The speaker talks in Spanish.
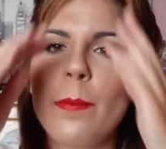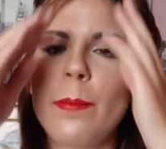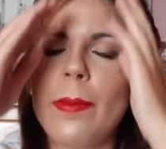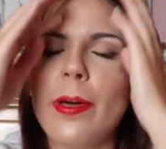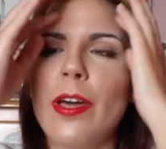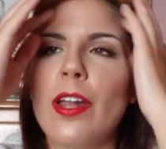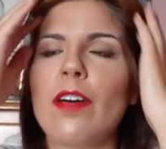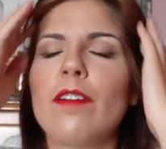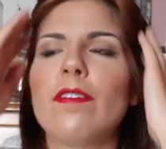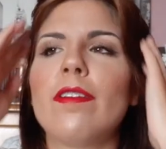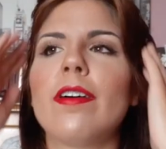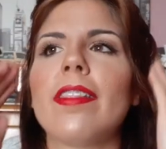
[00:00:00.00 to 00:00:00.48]

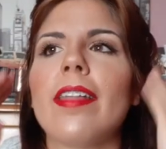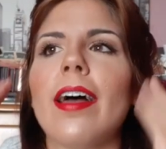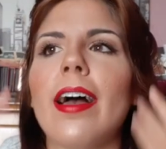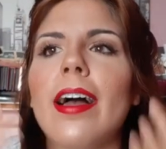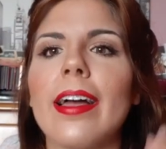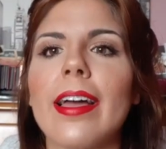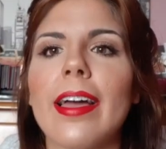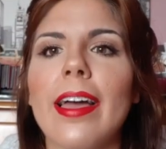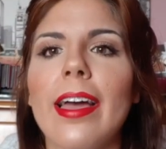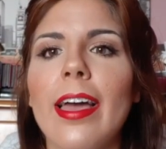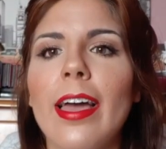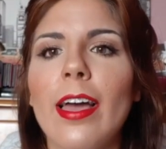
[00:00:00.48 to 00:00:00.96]
Pero es
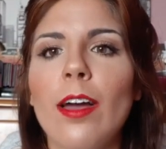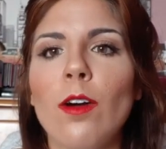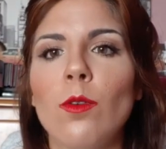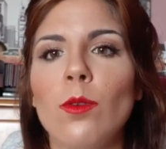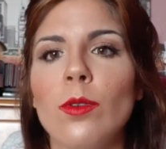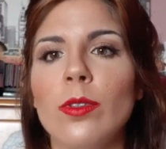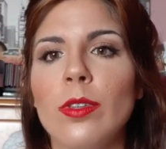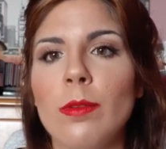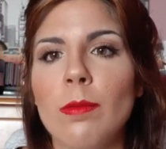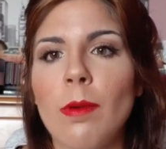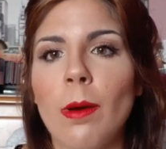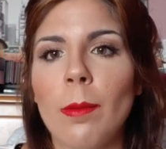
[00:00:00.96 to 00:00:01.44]
verdad que
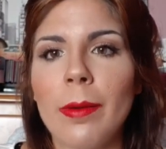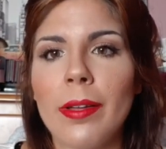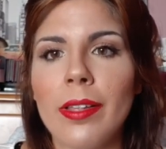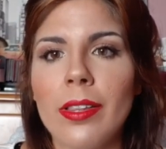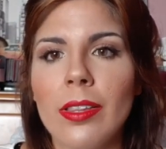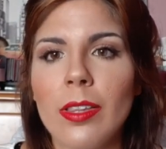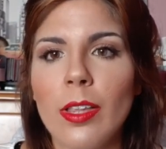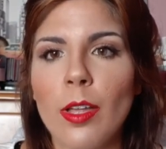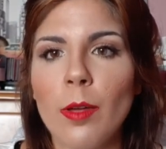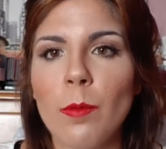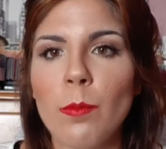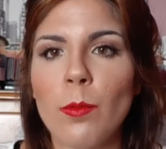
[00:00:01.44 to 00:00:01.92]

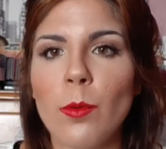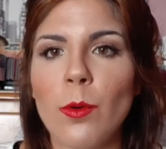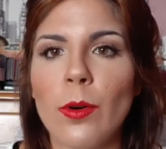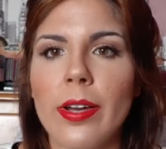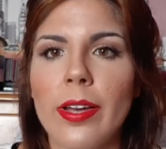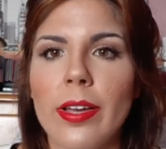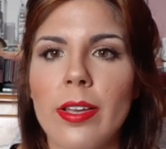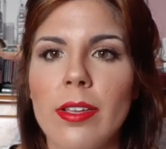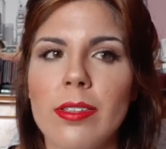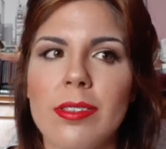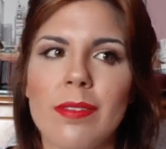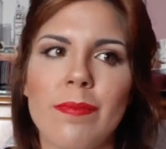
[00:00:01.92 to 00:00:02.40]
últimamente
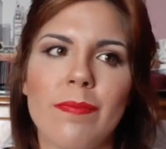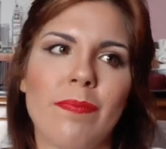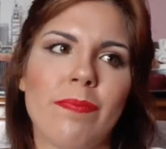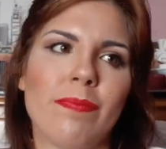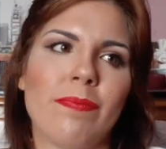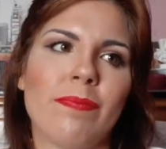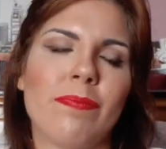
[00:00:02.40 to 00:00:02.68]
pues